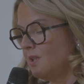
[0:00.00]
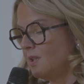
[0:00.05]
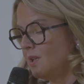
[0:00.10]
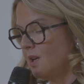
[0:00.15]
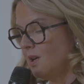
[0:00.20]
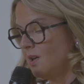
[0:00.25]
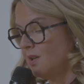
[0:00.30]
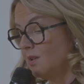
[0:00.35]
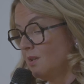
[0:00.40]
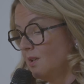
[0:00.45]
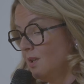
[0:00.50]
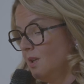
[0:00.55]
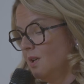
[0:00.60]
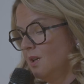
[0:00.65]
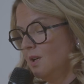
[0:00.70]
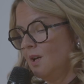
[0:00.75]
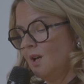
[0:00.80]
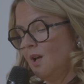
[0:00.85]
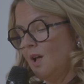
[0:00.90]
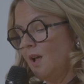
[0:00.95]
car
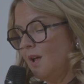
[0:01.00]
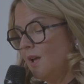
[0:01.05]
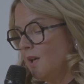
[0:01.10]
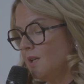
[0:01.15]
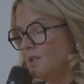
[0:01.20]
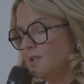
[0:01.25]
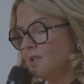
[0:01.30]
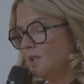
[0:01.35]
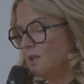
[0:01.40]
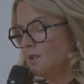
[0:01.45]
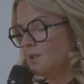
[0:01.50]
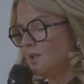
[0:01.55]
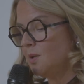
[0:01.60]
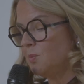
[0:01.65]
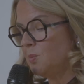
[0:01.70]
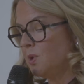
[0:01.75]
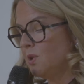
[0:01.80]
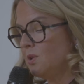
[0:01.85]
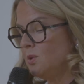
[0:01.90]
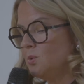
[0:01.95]
elle n'est que le
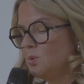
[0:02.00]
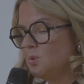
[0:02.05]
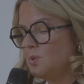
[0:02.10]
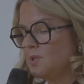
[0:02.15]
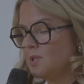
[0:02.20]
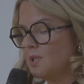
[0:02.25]
prélude